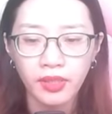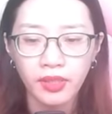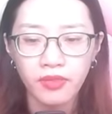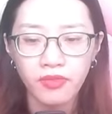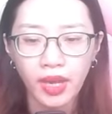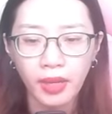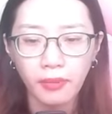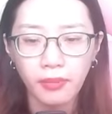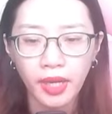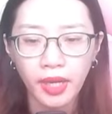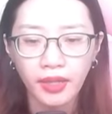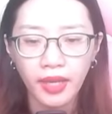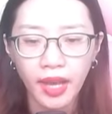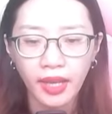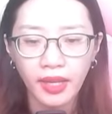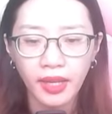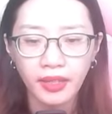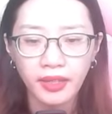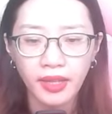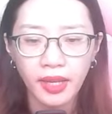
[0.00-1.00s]
Vẻ mặt
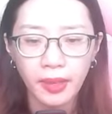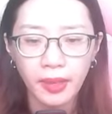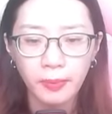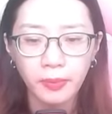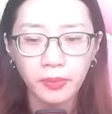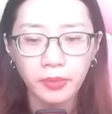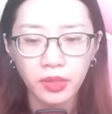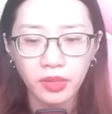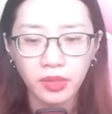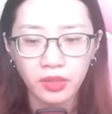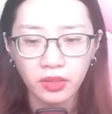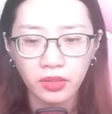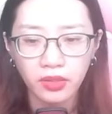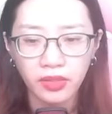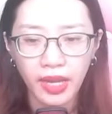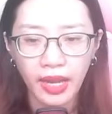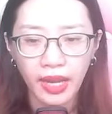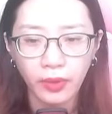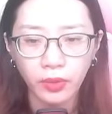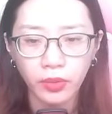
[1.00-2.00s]
hai anh em gượng
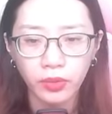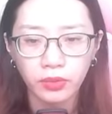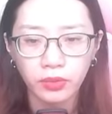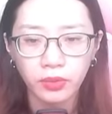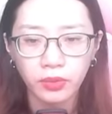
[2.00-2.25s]
gạo.